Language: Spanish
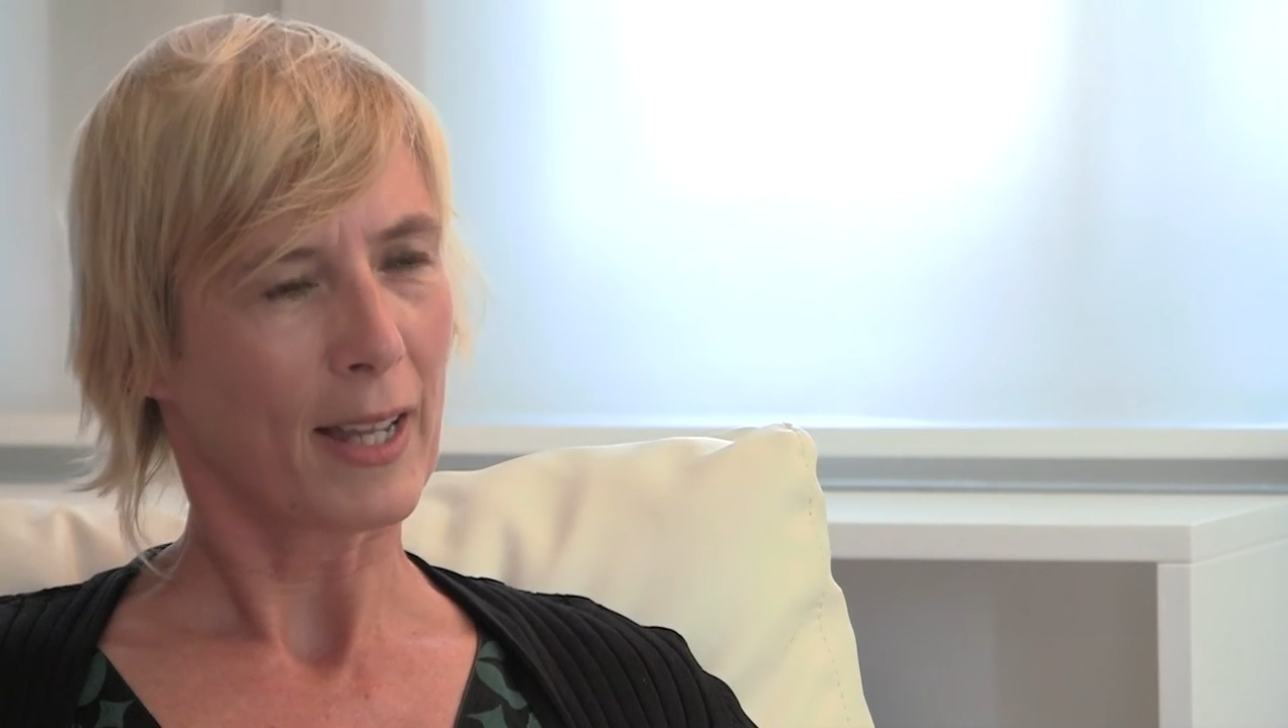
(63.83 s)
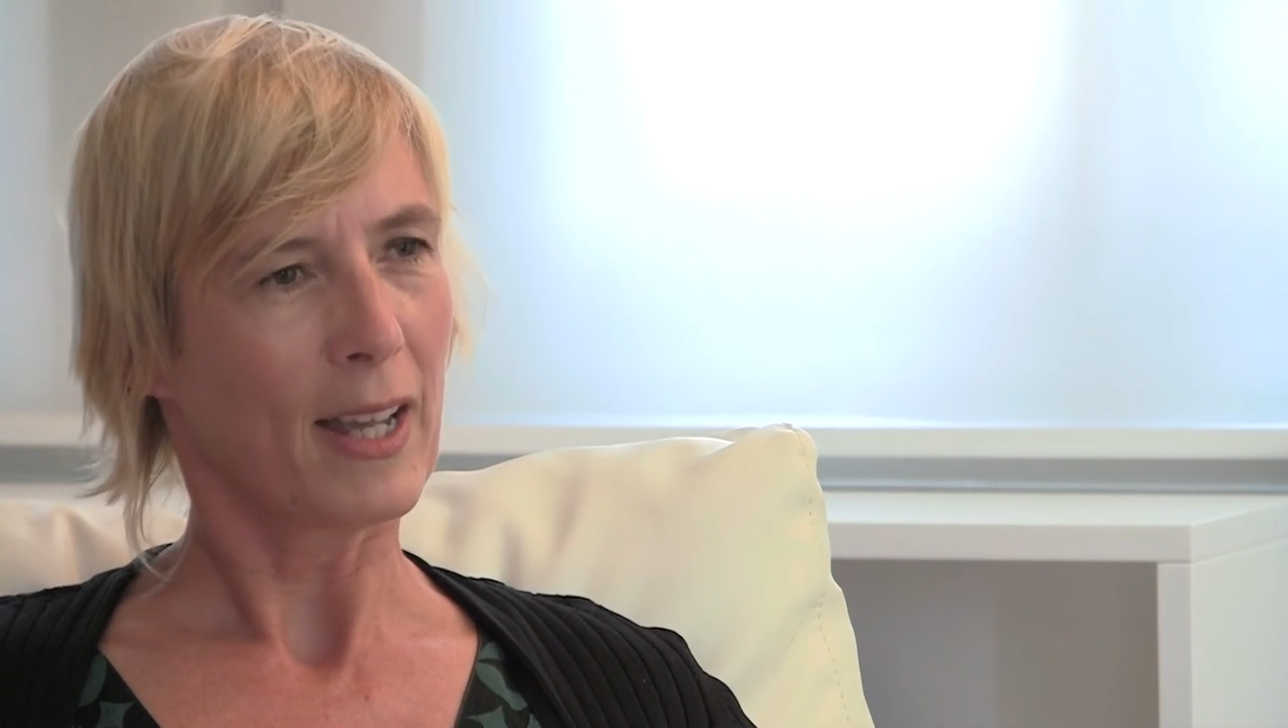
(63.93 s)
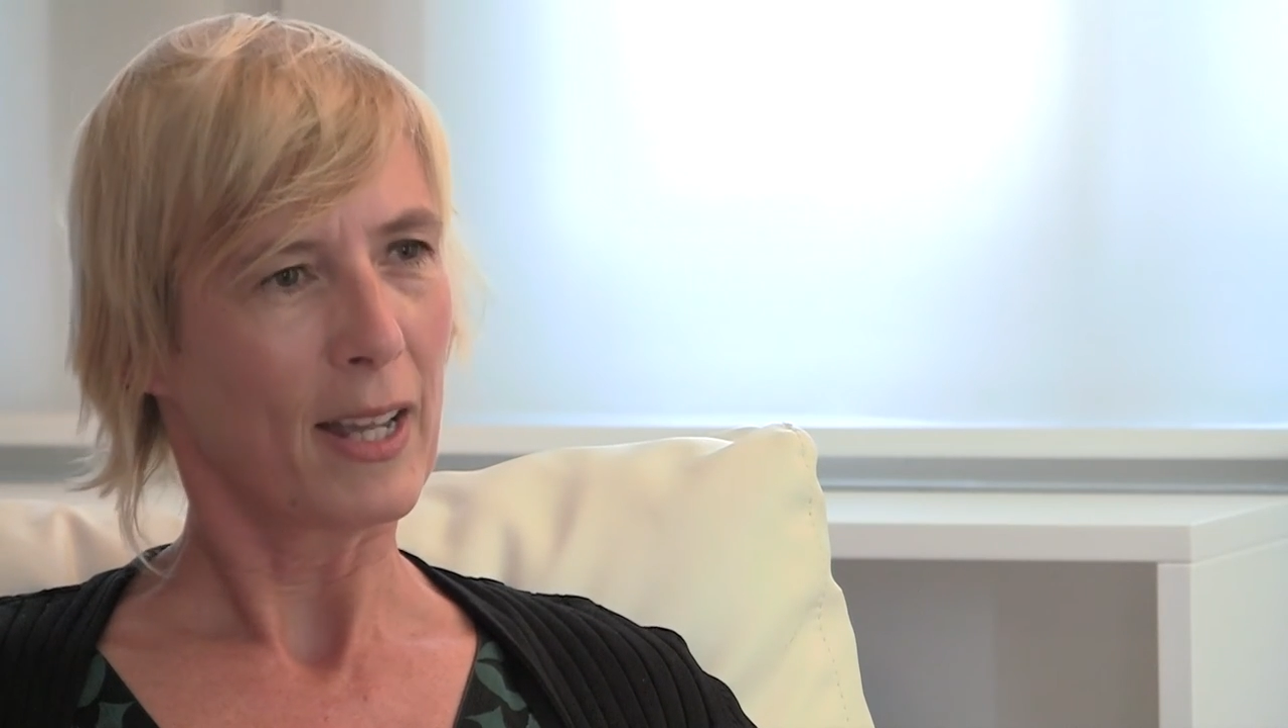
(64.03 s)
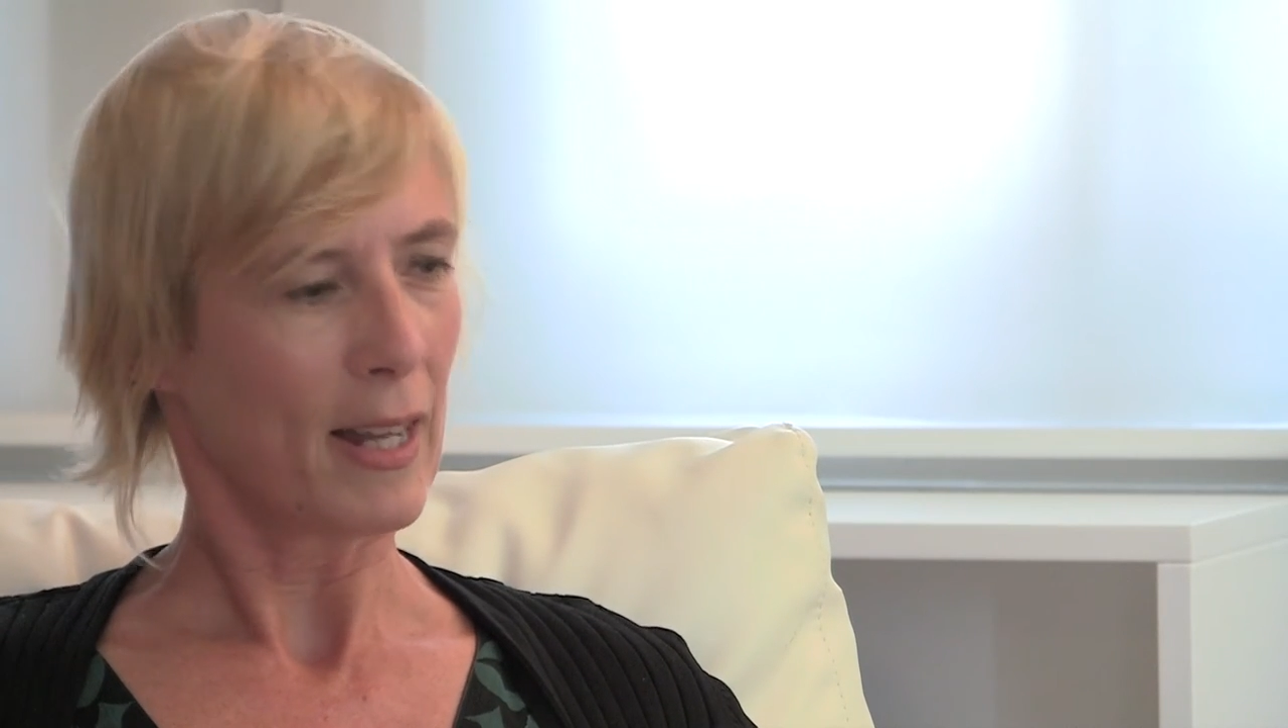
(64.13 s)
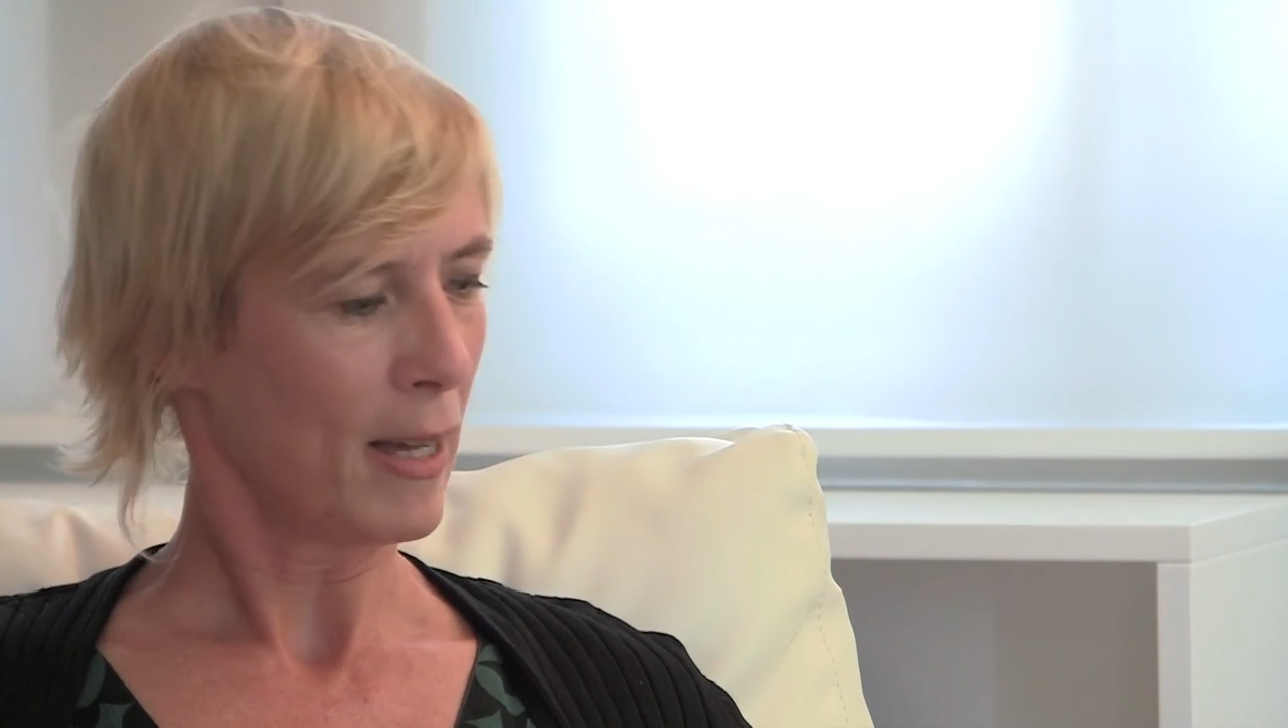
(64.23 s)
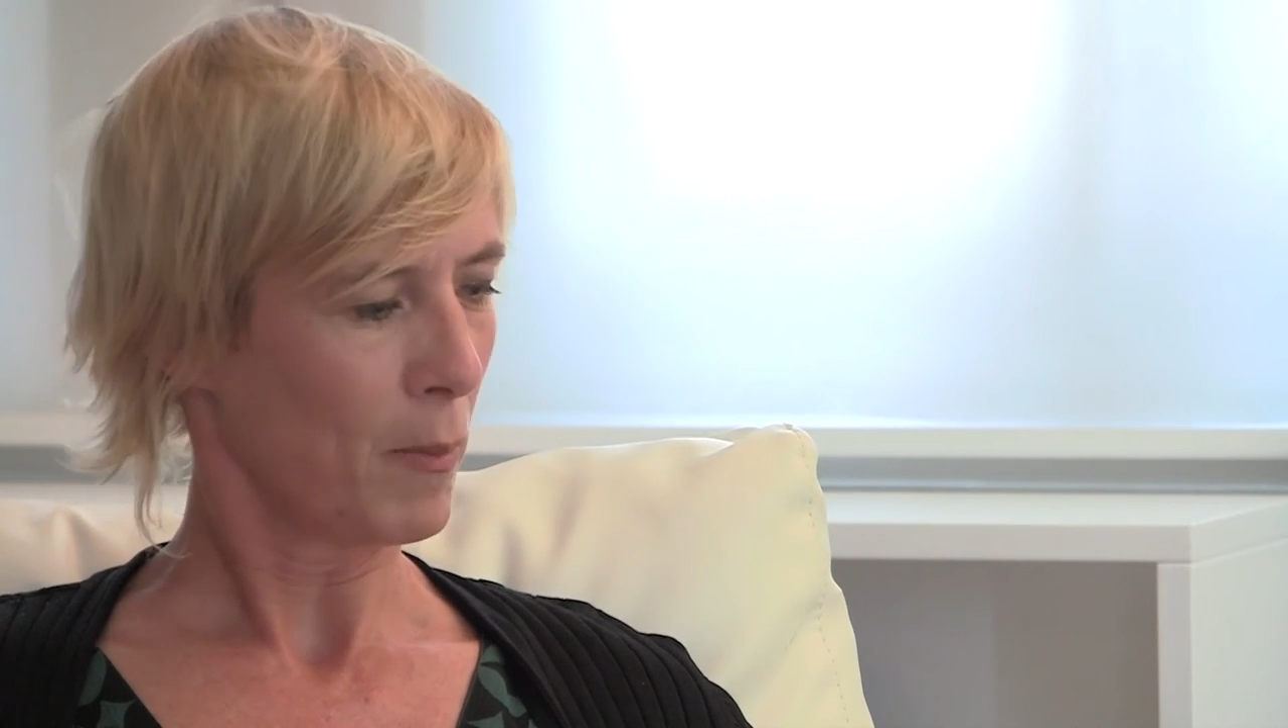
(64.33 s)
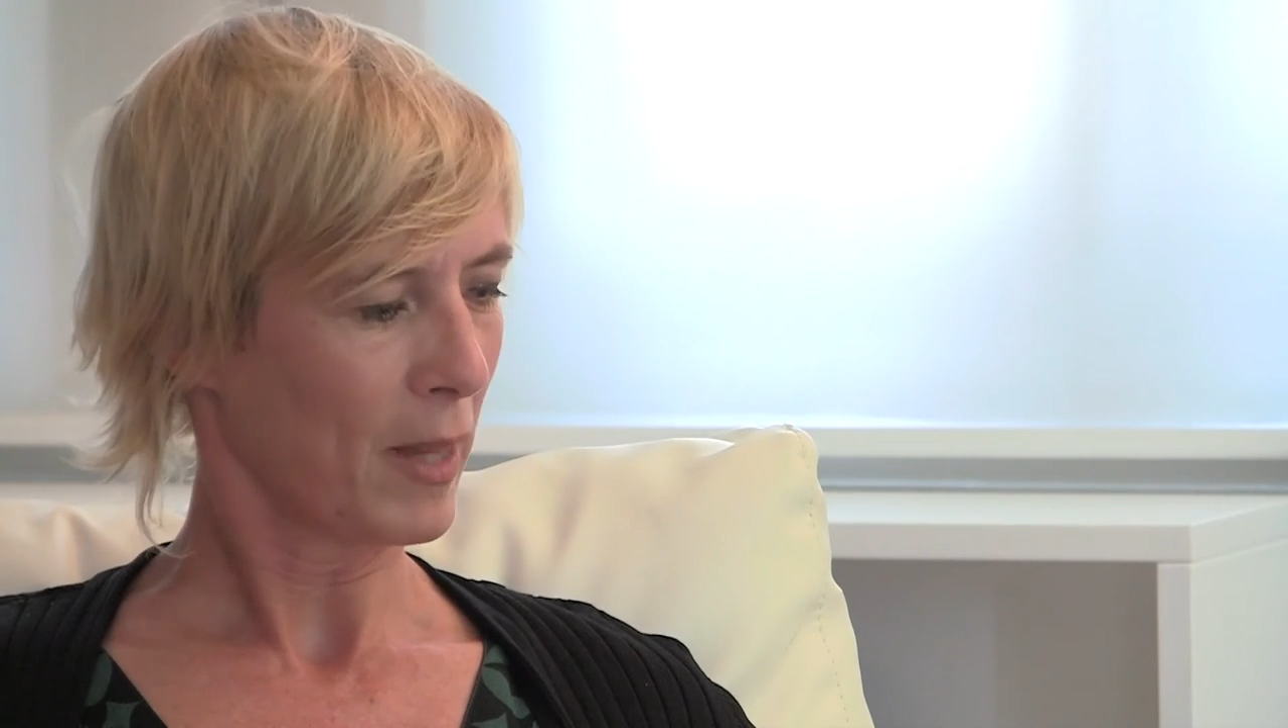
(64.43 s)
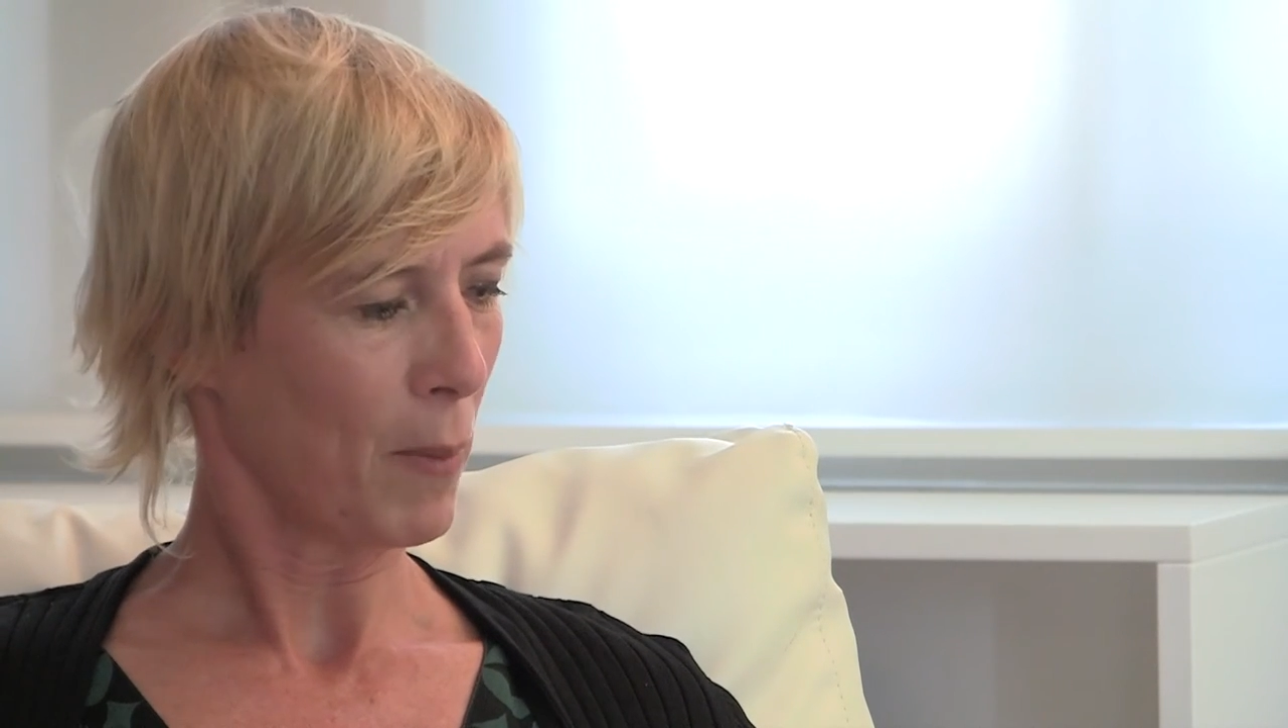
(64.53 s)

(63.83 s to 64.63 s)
que era,